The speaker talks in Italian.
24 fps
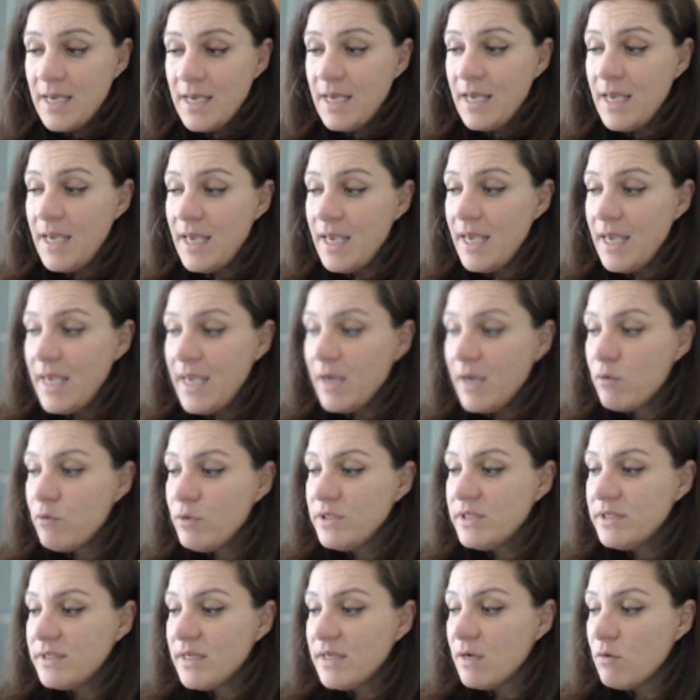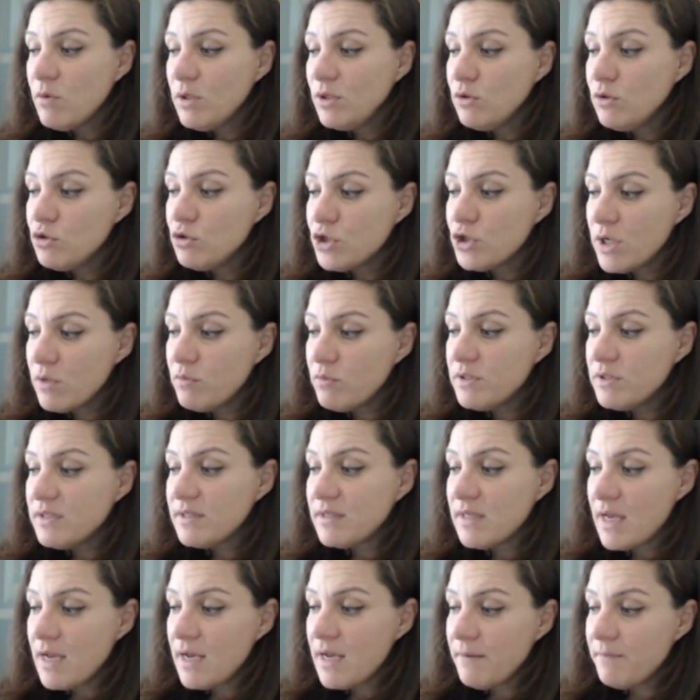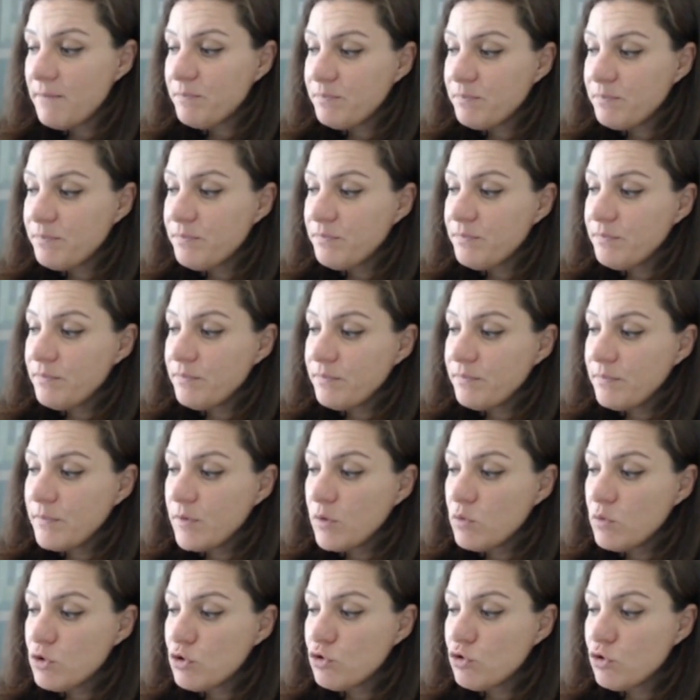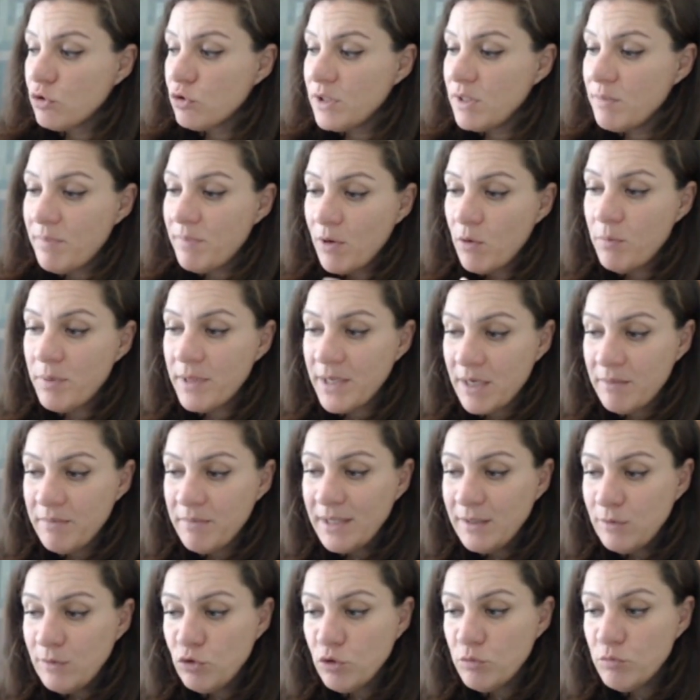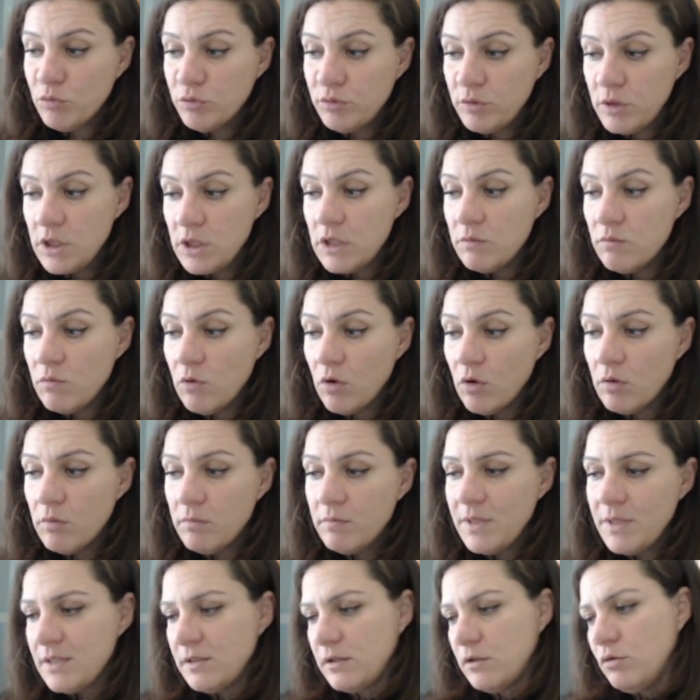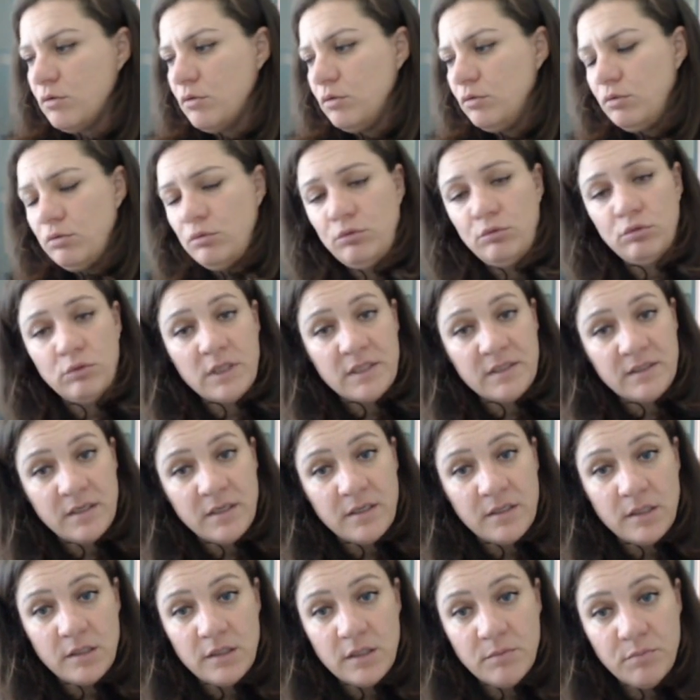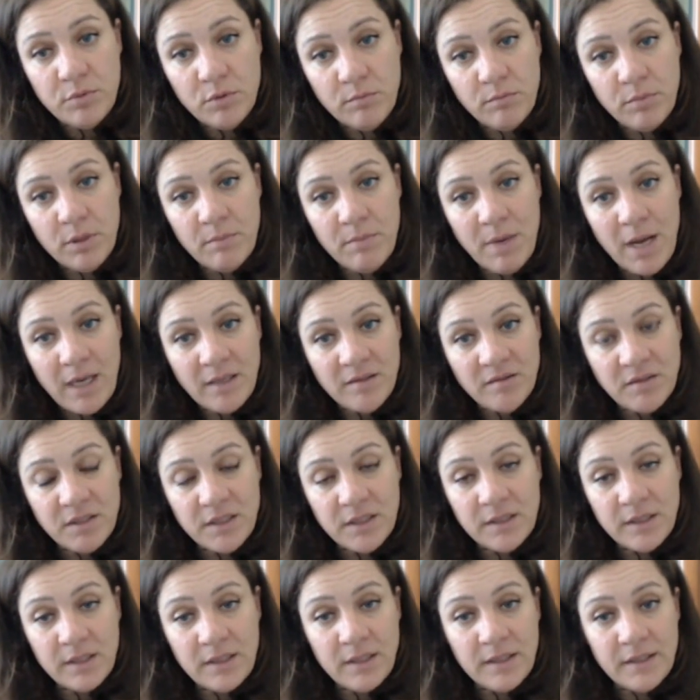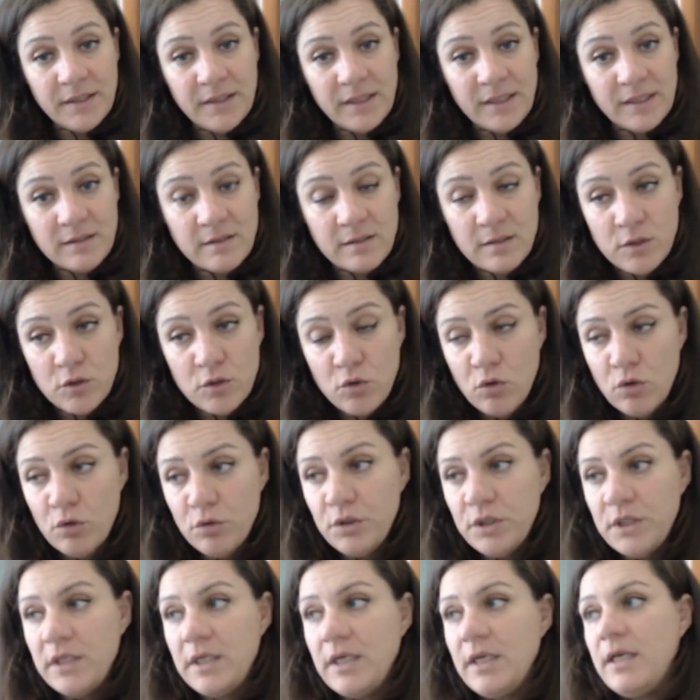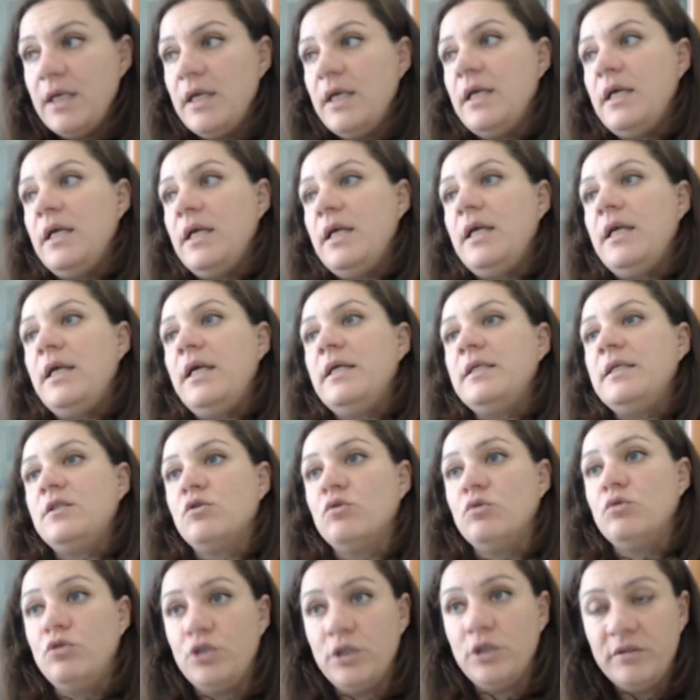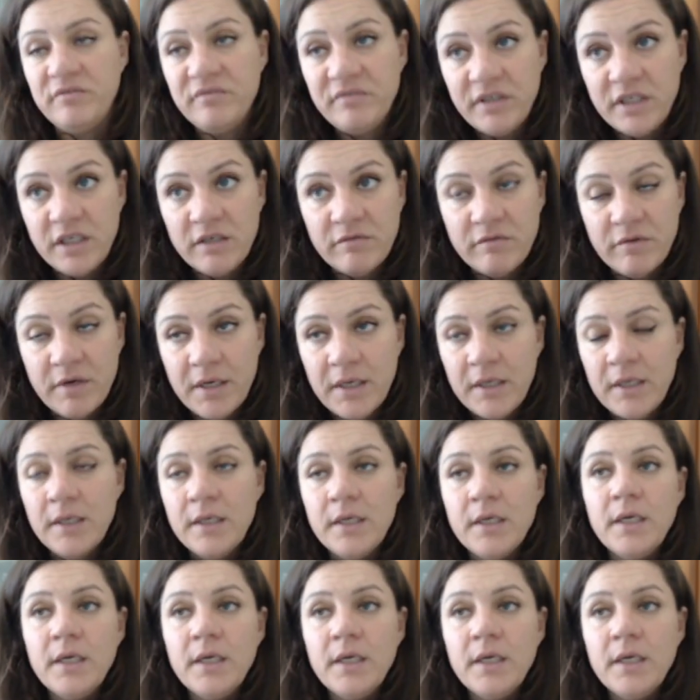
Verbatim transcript: E questa, quando c'è questa questo depauperamento emotivo nascono tutta una serie di problematiche nelle relazioni e, e, e soggettive.